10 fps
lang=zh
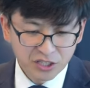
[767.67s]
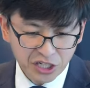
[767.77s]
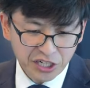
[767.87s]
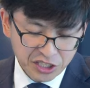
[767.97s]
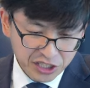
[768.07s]

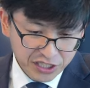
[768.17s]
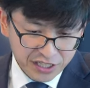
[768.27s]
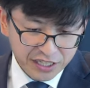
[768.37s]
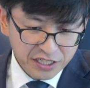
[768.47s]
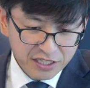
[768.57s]
这也是一个
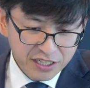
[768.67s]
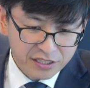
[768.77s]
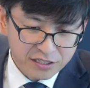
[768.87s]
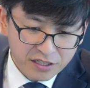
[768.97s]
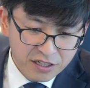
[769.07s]
典型
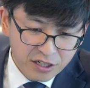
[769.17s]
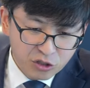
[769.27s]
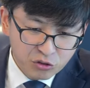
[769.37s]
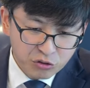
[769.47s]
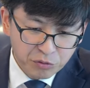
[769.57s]
例子，
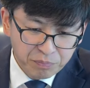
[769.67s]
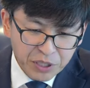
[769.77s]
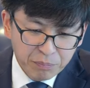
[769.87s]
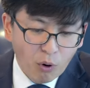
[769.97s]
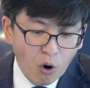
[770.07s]
去
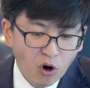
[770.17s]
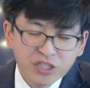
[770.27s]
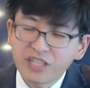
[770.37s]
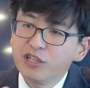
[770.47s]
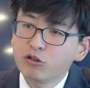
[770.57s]
逼迫
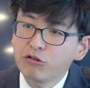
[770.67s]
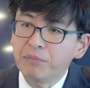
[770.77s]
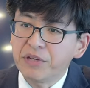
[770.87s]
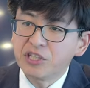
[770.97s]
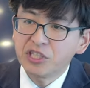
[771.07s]
神的
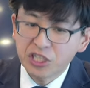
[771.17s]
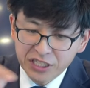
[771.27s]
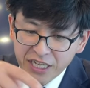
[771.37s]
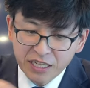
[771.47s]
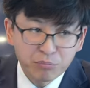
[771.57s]
选民。这
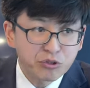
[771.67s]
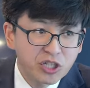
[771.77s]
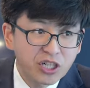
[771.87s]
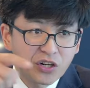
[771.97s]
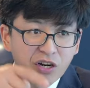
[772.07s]
个现在不
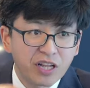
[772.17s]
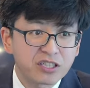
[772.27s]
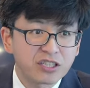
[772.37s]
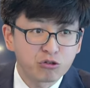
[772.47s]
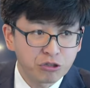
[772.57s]
是个人了，
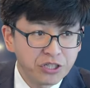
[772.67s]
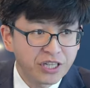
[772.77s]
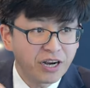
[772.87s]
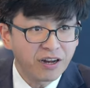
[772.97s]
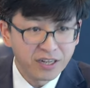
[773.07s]
是群
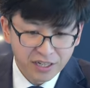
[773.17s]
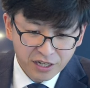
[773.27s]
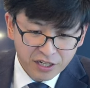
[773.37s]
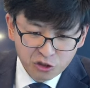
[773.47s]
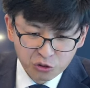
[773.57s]
体了。
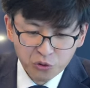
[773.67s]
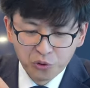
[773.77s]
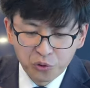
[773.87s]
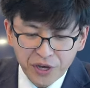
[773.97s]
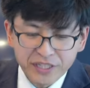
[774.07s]

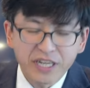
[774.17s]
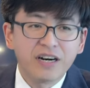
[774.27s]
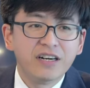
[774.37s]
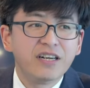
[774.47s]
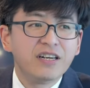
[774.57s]
旧约
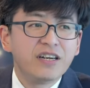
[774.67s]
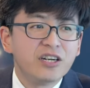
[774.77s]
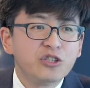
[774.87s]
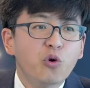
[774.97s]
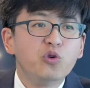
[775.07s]
的，
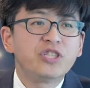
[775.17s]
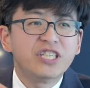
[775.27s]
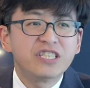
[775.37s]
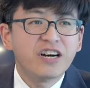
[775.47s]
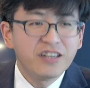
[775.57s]
呃，有
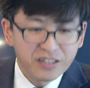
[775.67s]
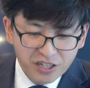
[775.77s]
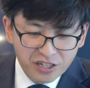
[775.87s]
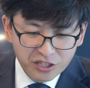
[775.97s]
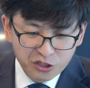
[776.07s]
形的
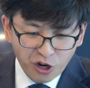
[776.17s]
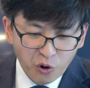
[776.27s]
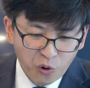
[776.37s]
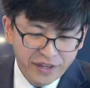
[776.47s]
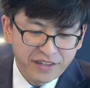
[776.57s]

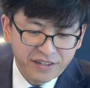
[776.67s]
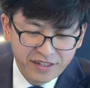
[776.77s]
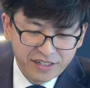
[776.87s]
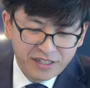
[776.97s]
教会，